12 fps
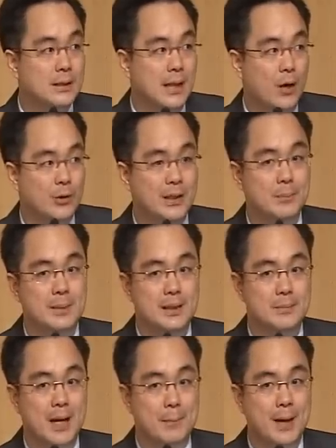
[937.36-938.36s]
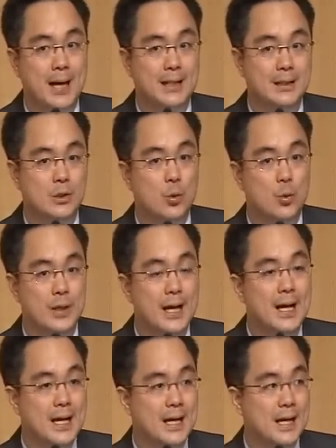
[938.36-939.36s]
คือเอา 18,000 คูณ
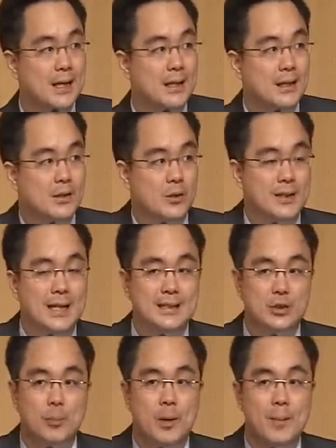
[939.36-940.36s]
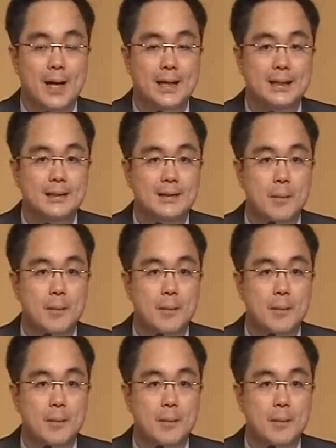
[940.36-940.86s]
5ก็น่าจะตกประมาณ